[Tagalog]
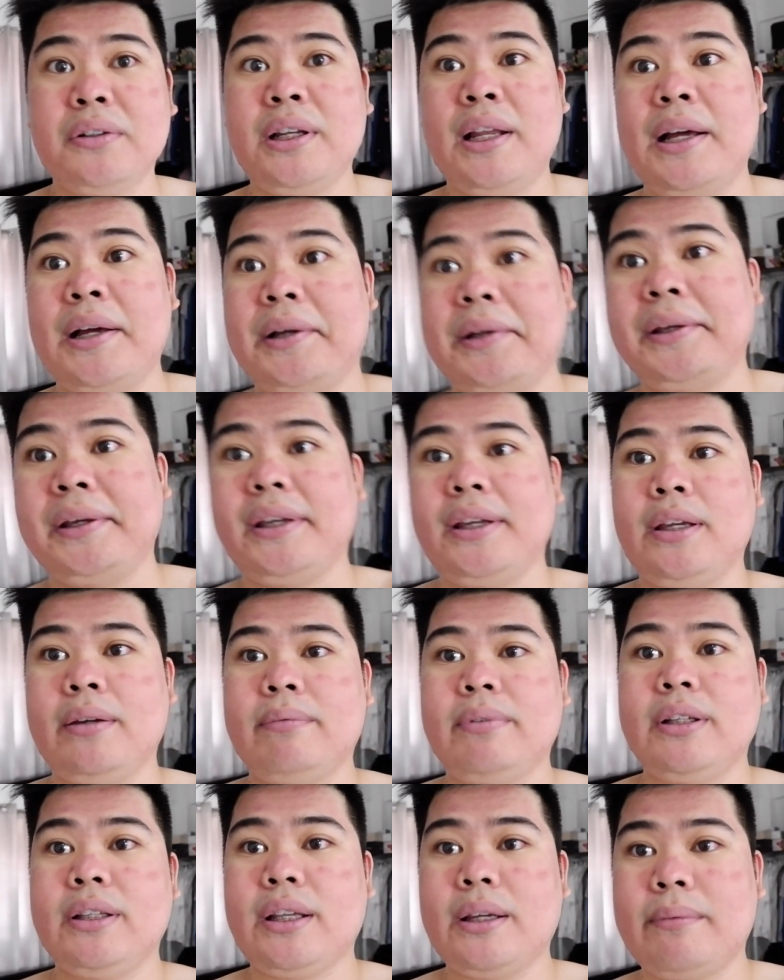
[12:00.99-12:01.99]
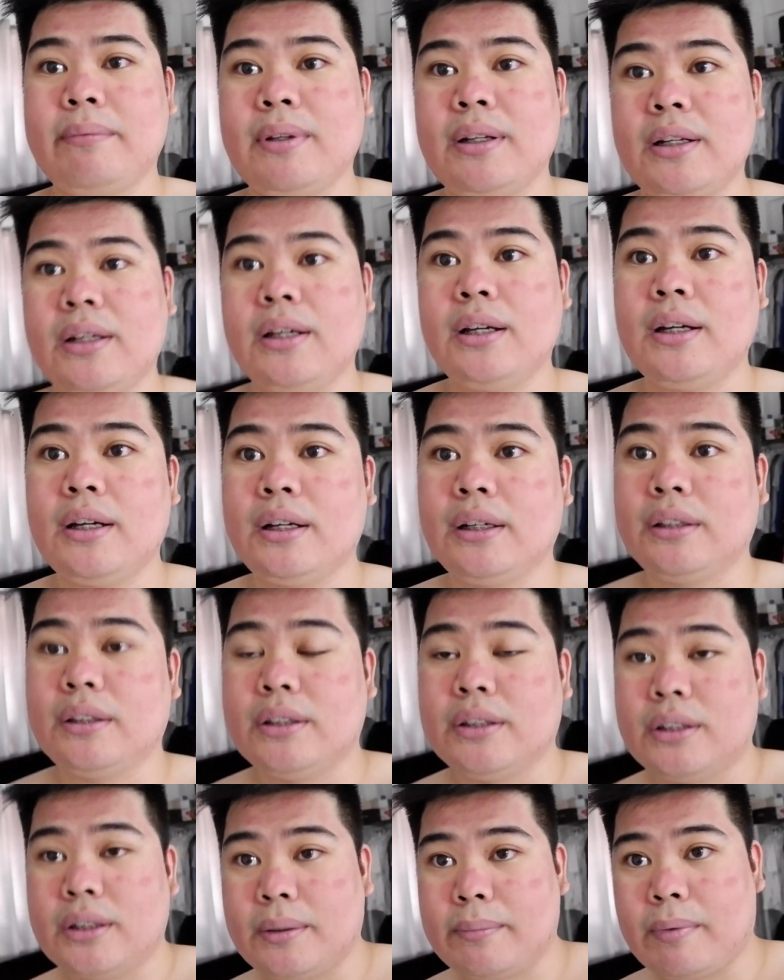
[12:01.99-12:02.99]
ko lagi every time na
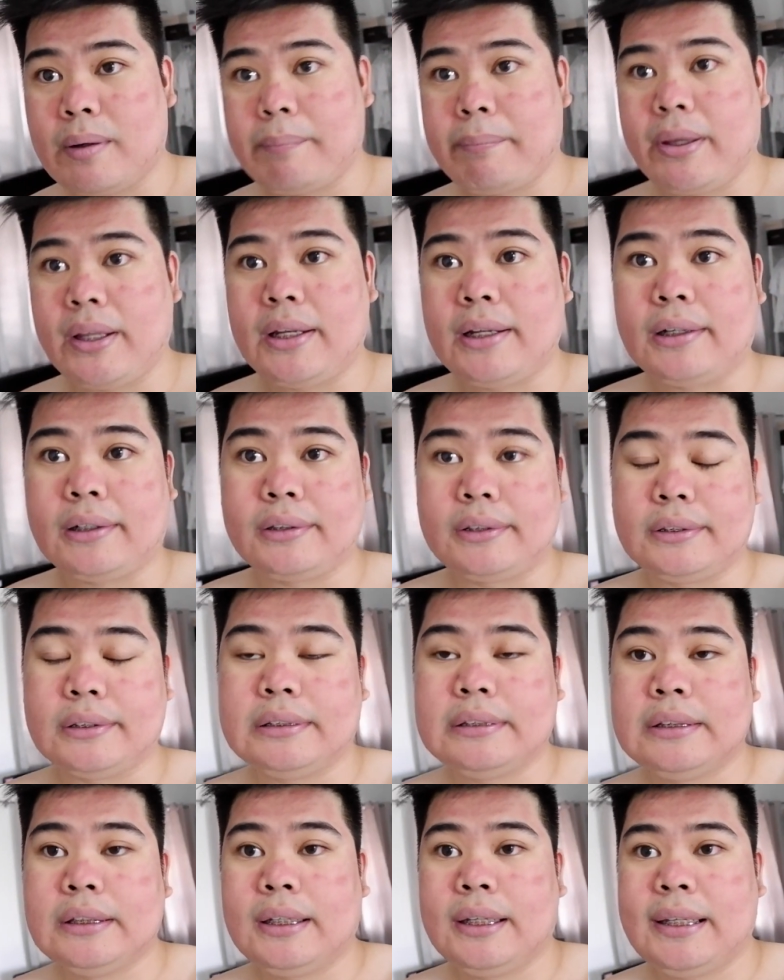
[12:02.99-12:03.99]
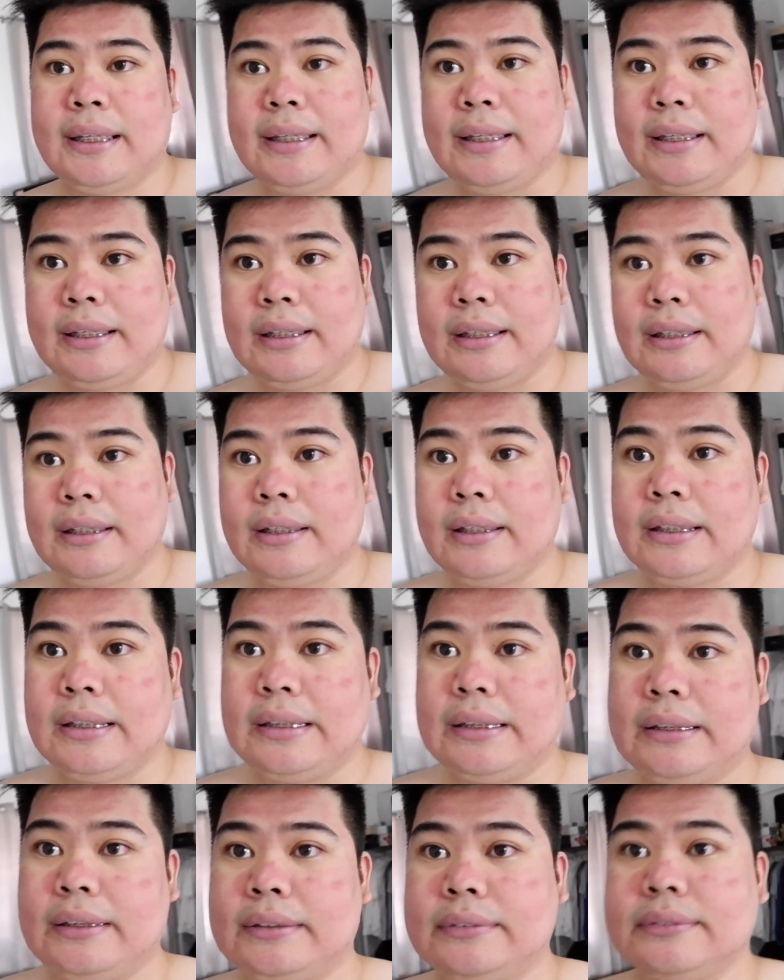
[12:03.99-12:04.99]
nagde-dermapen ako.
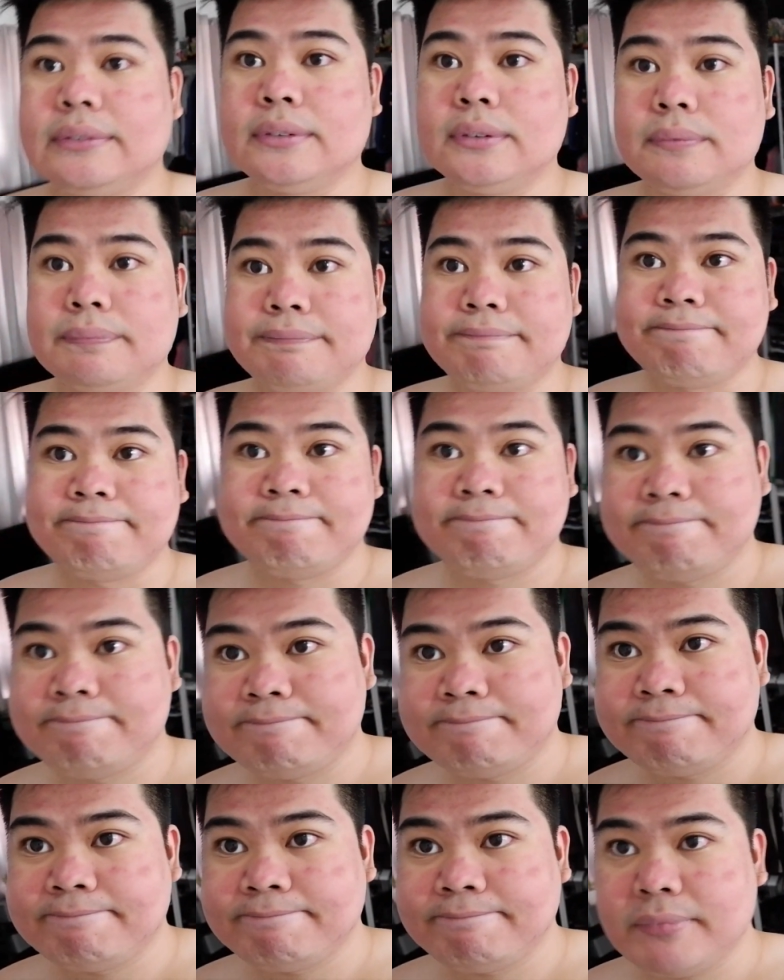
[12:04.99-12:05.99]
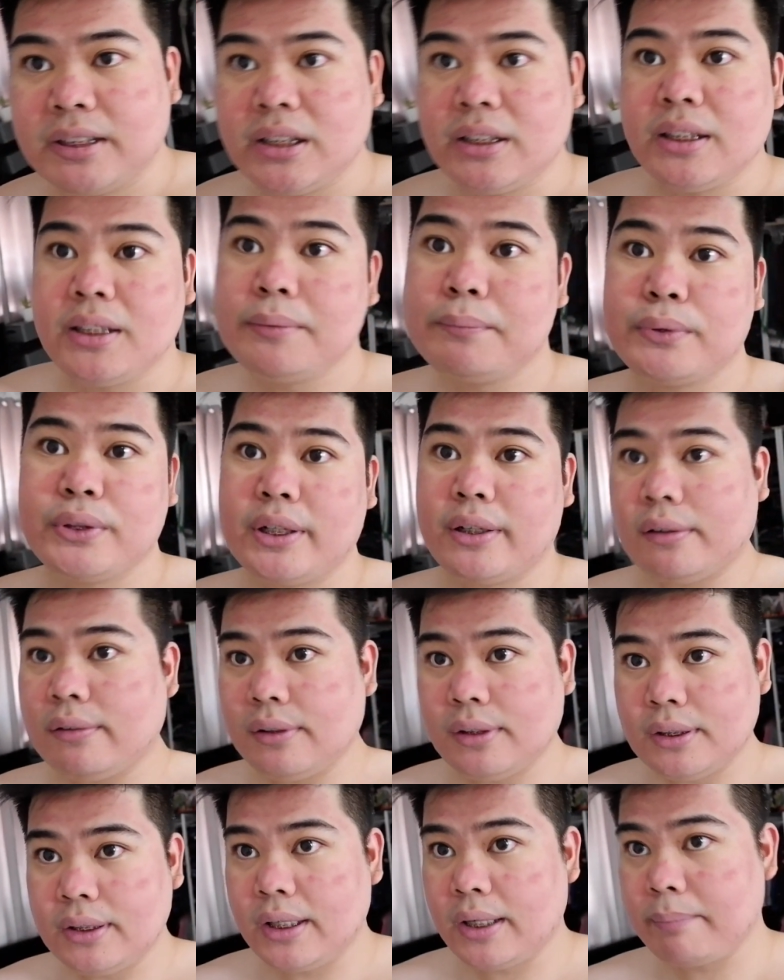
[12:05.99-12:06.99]
And, hindi mo na
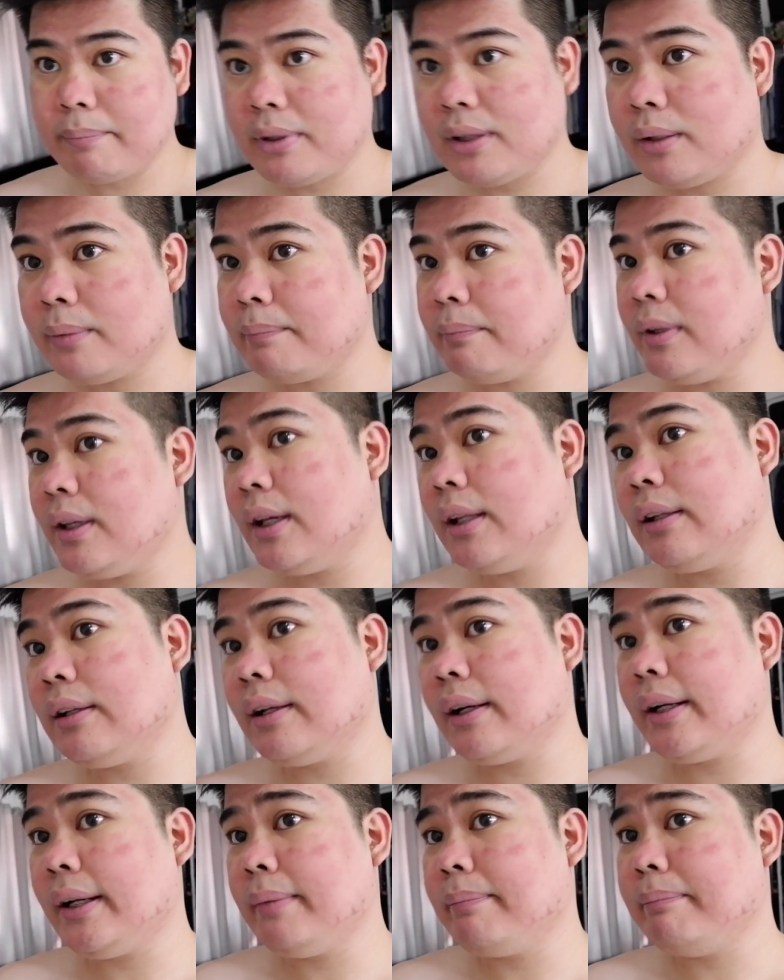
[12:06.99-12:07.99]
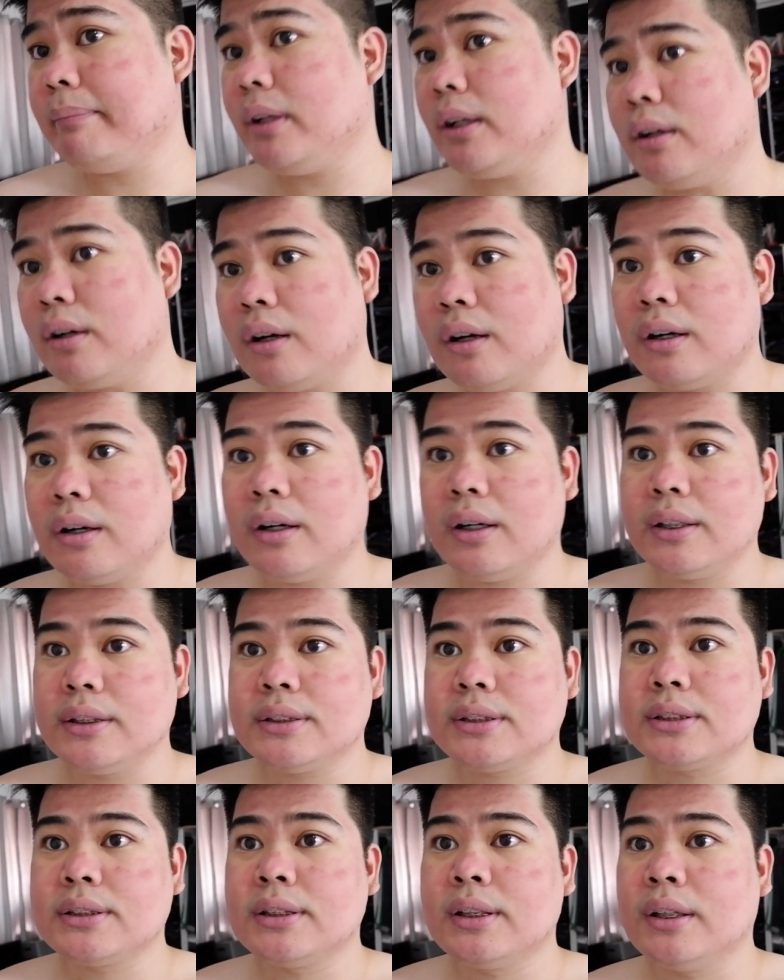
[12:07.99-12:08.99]
ako gagamit ng BL cream
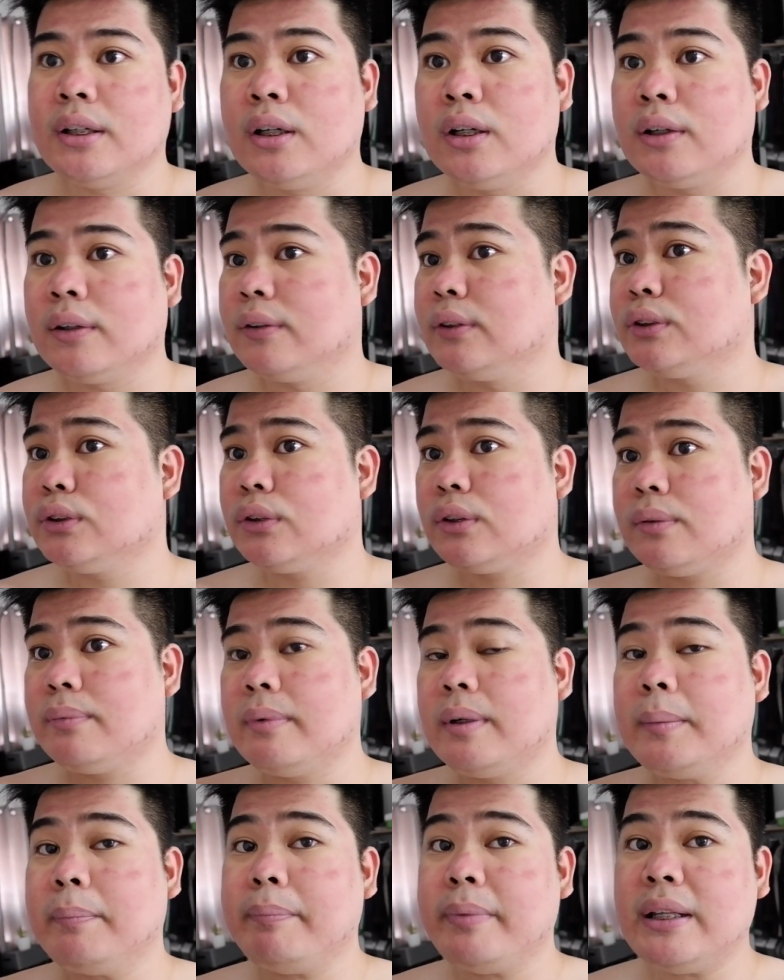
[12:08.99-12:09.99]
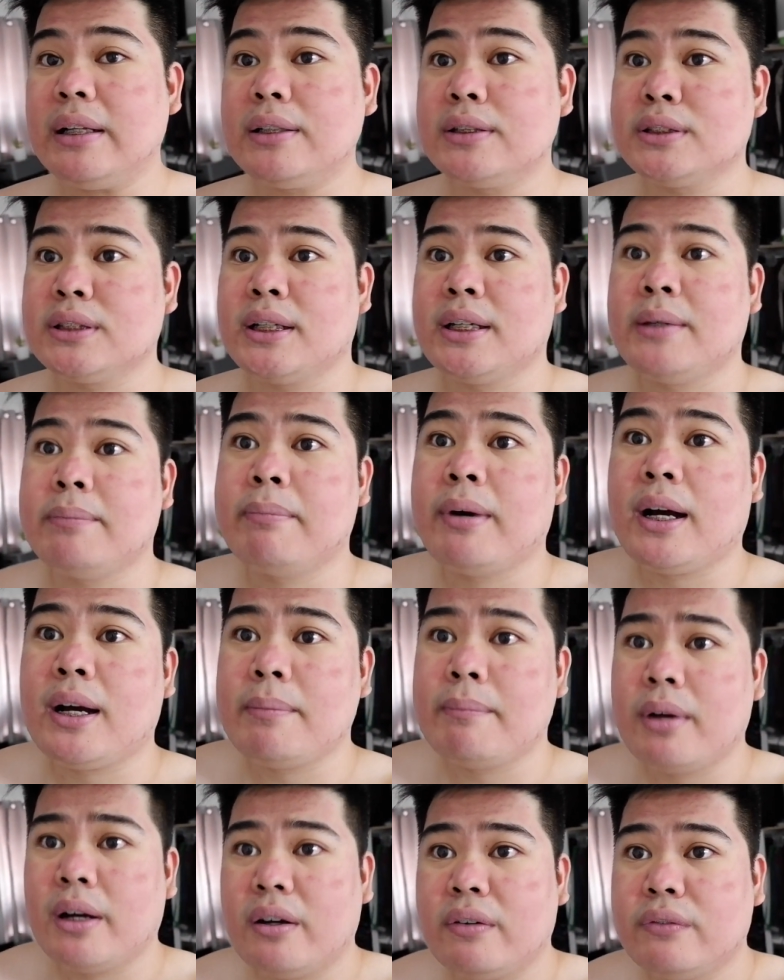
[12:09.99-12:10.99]
because gusto ko mag-peel siya eh.
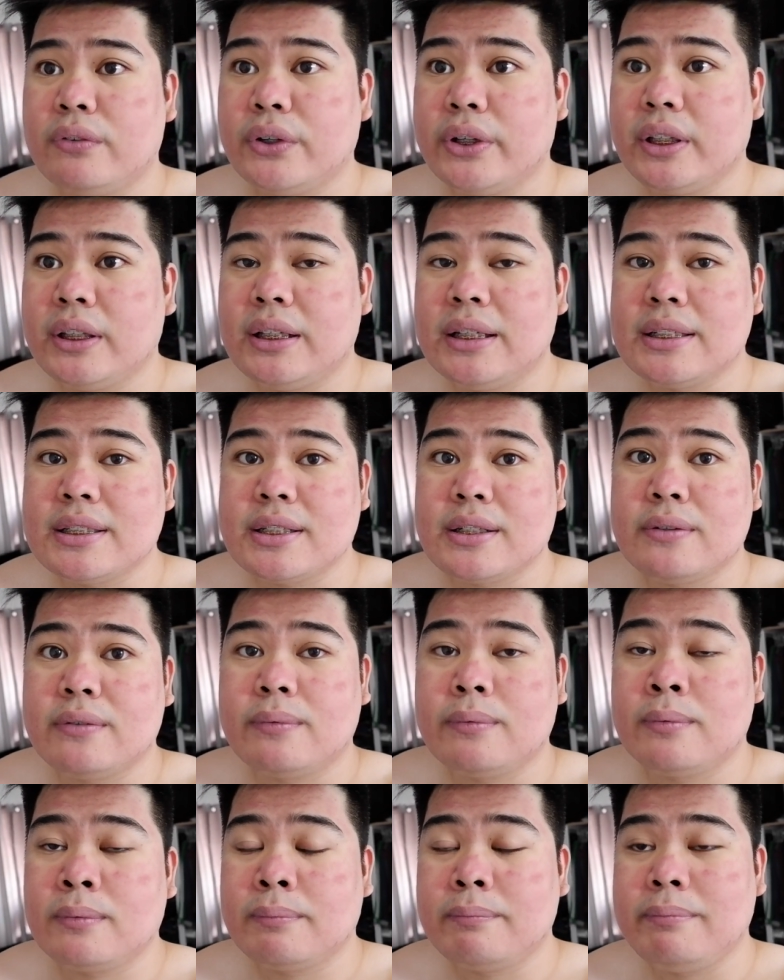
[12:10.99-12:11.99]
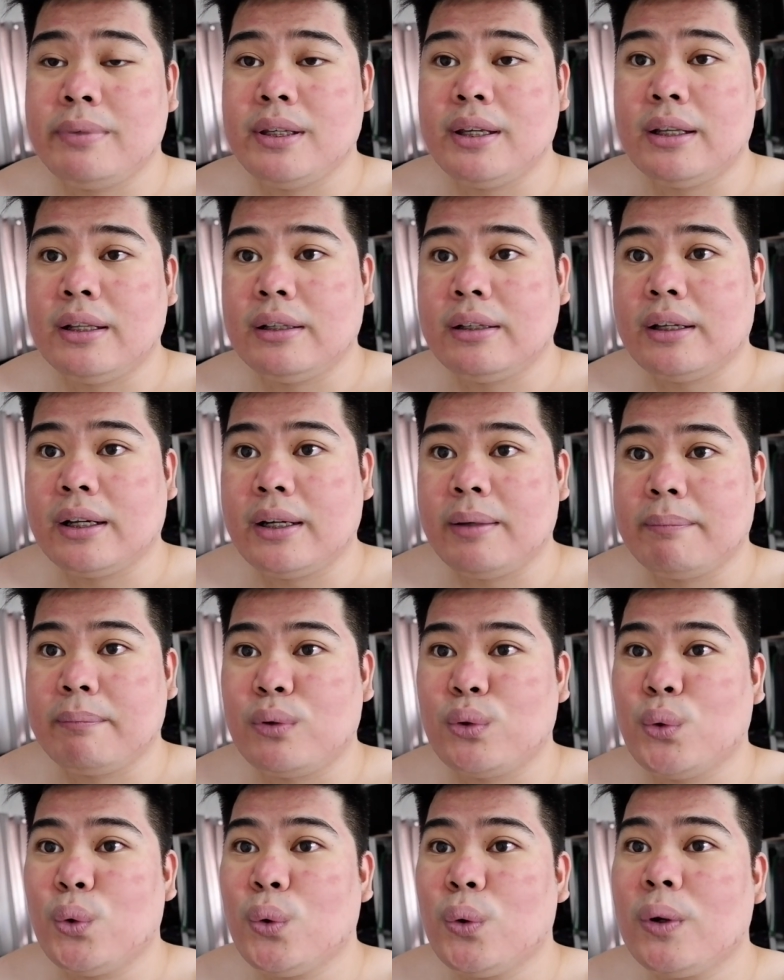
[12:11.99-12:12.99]
Baka ma-avoid kasi ng BL cream
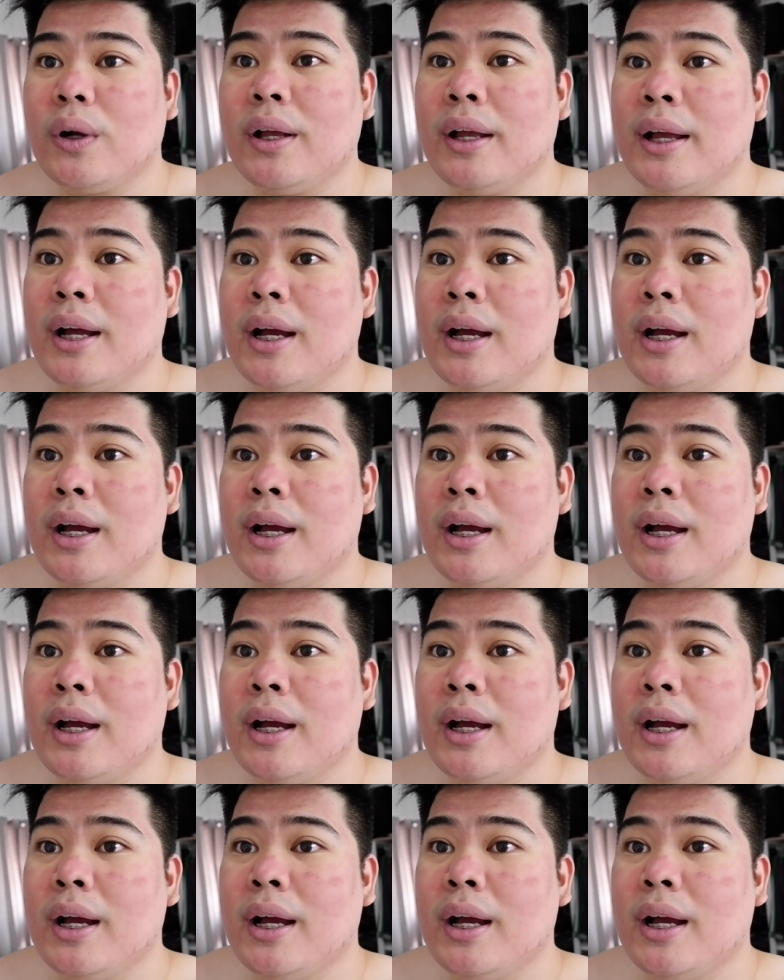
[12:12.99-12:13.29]
yung